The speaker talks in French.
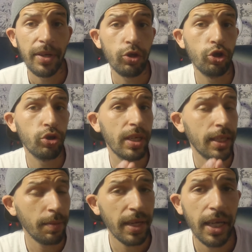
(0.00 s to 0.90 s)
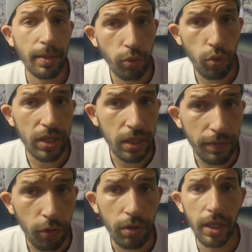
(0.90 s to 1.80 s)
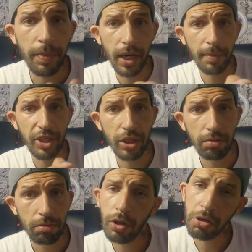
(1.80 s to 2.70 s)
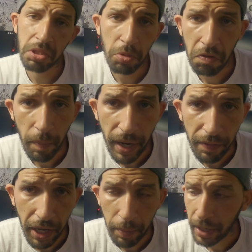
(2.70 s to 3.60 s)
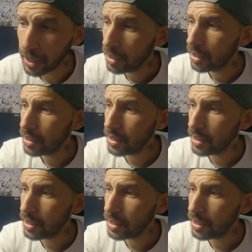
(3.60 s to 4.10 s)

Parce que je sais très bien qu'il y en a beaucoup, qu'est-ce qu'ils font Ils prennent la machine. Et non, c'est bon, on va pas la faire réparer.